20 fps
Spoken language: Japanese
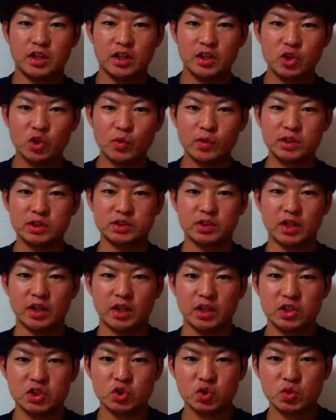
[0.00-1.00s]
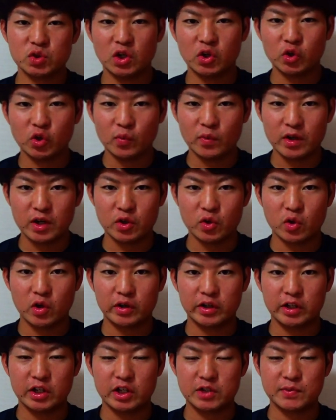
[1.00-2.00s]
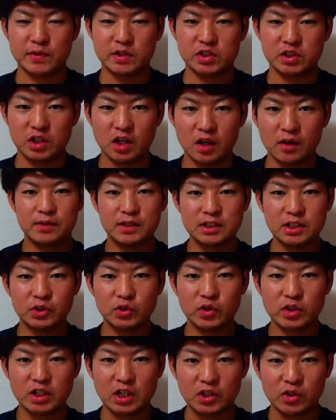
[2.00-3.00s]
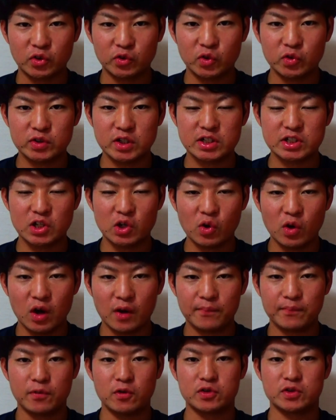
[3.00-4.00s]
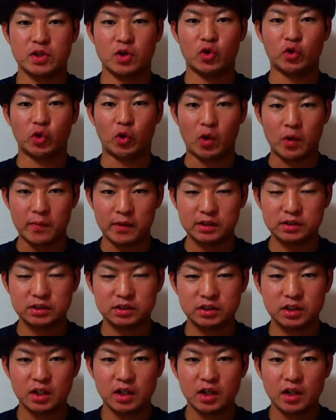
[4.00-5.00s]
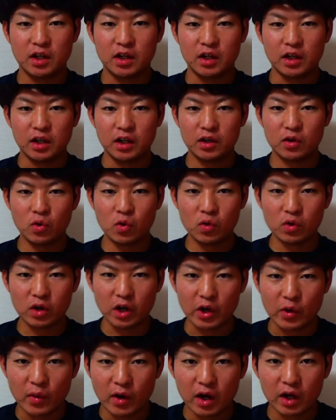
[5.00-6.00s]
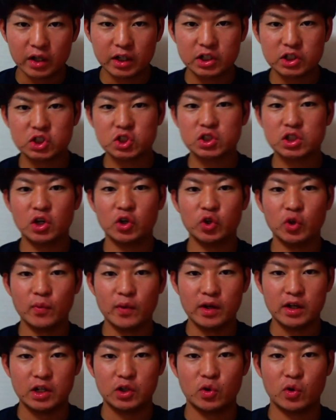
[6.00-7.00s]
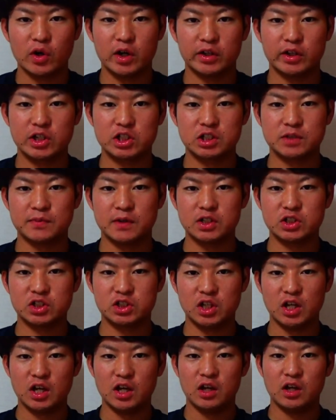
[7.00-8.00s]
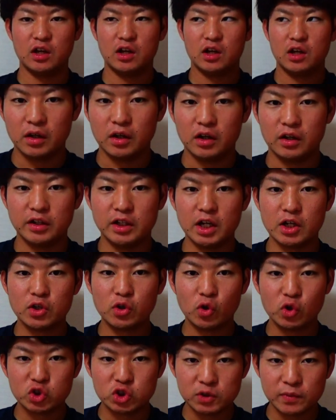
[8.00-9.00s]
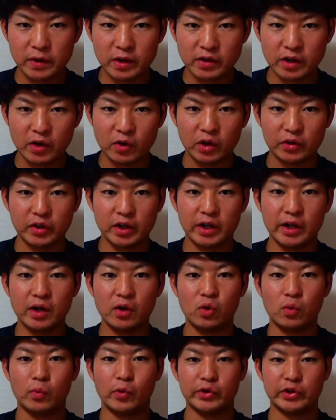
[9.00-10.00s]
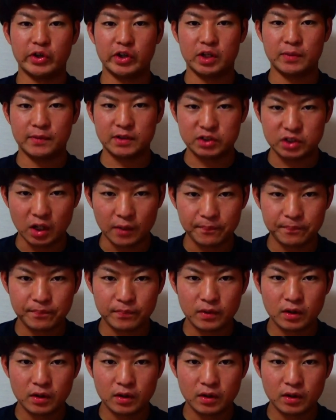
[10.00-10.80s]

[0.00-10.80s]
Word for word: 今日はですね、1週間ほど前に動画で出しました、プレゼント企画の当選者を発表していこうと思います。今回は1週間ほど前に動画で出しまして、250名くらいの方から応募いただきました。